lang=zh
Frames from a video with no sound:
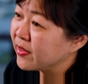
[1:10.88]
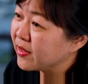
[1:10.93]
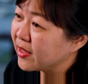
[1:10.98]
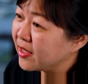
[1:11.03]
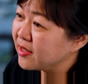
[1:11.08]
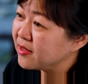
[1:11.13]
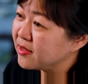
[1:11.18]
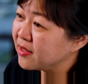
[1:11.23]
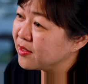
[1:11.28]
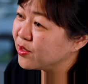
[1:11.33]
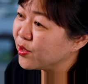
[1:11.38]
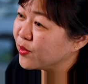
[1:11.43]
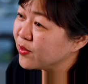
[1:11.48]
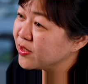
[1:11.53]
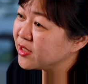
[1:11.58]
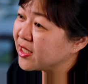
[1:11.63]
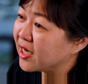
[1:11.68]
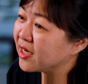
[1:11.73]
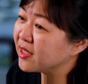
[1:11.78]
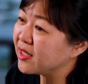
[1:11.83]
但是从
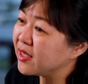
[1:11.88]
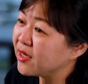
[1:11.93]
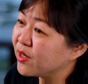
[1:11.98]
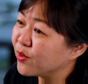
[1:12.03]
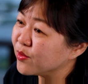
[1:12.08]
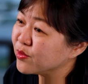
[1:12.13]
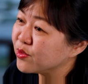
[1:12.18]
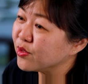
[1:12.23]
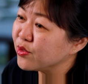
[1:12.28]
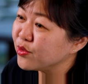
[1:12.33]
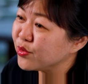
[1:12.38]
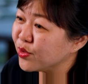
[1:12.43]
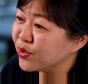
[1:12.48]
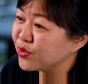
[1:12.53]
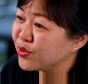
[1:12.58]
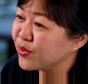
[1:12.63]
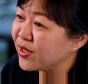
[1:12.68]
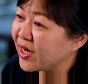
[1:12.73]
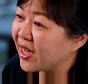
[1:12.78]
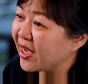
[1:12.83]
上帝口中说
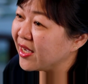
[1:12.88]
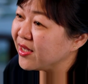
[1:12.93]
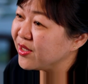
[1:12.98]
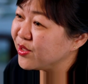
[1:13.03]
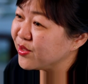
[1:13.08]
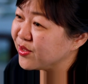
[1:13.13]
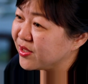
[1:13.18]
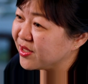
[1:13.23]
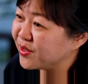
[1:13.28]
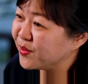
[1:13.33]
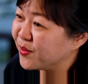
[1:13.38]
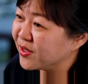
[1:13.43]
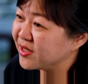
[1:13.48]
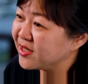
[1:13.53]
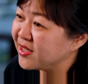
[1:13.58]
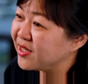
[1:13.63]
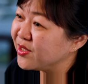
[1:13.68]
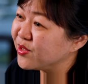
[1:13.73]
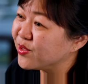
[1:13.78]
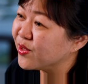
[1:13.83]
出来，就使我
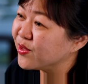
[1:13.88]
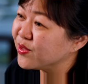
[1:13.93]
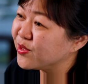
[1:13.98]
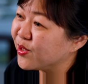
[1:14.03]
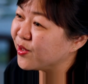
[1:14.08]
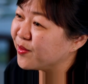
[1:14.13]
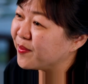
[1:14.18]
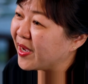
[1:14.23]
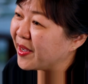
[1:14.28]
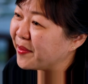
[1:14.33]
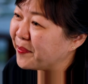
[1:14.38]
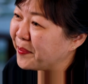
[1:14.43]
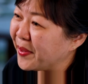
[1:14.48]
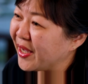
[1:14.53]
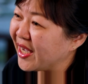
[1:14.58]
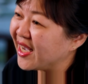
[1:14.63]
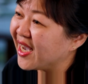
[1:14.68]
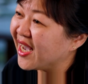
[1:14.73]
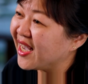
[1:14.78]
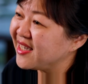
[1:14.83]
心中充满
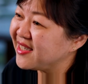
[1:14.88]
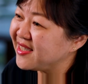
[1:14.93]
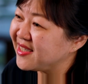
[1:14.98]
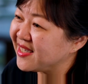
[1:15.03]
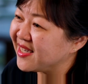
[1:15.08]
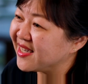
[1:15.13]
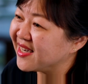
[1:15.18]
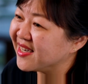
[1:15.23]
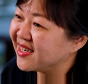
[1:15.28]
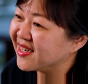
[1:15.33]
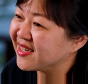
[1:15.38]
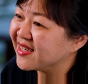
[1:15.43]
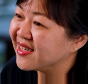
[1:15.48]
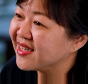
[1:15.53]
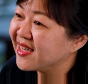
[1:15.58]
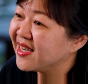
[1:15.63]
平安喜乐。